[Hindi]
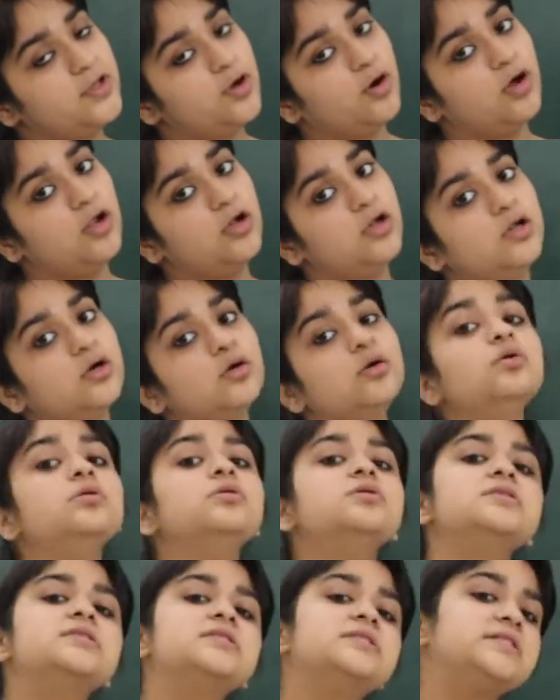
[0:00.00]
वी ऑल नो
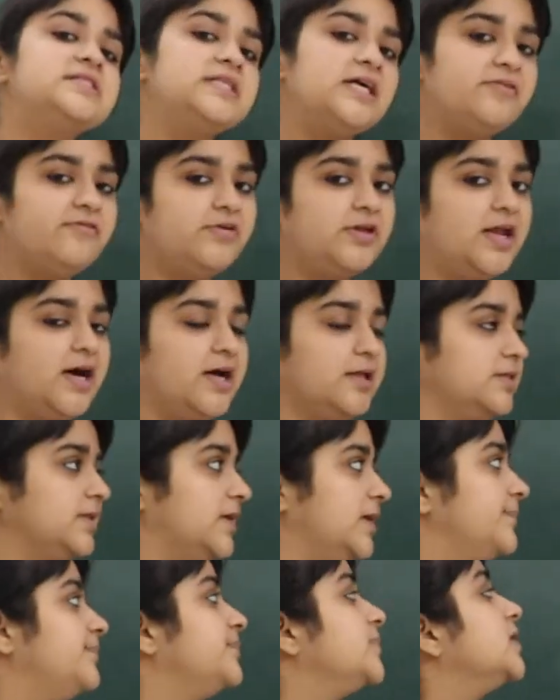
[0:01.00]
सेवन
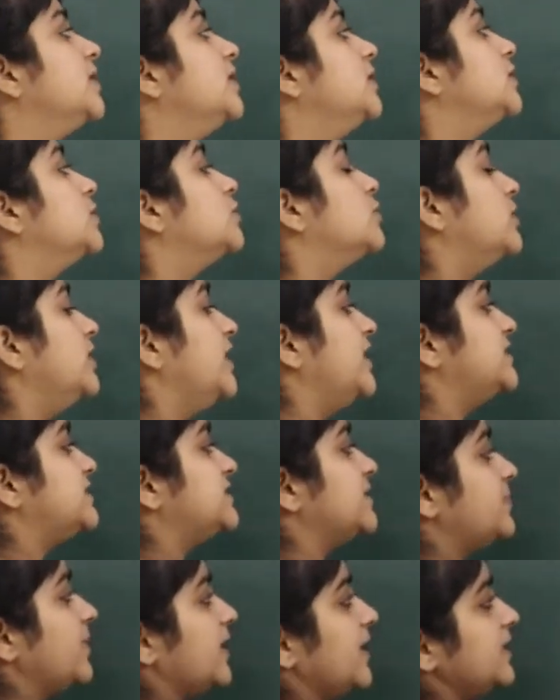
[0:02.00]
आता है तो
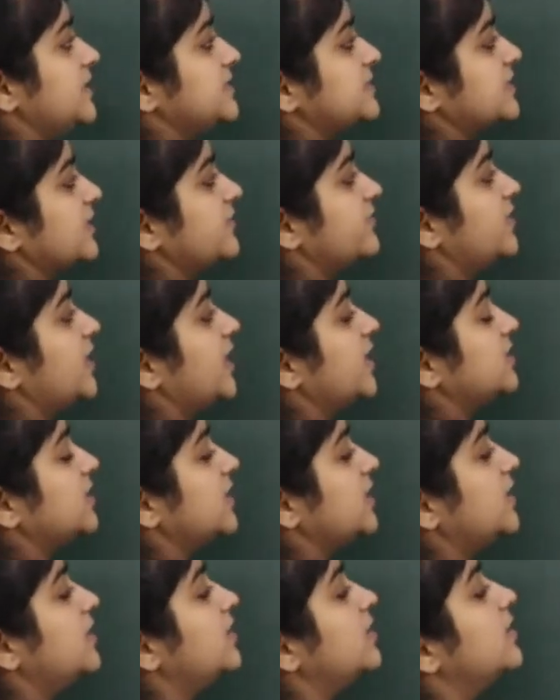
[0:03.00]
एट से पहले सेवन
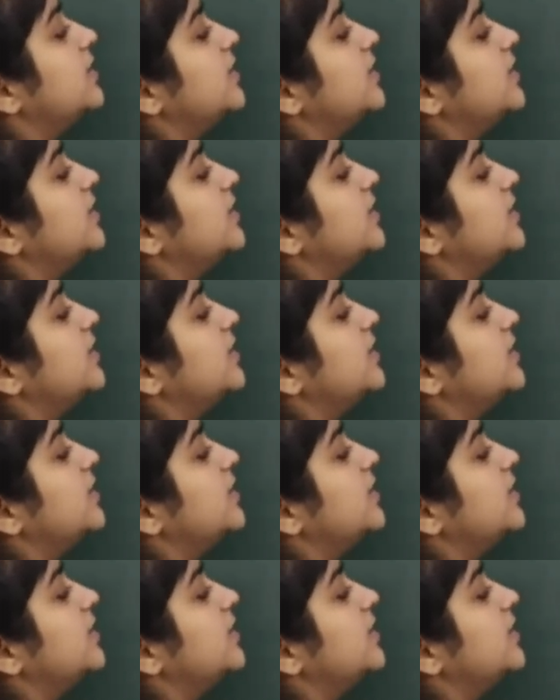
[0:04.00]
आता ना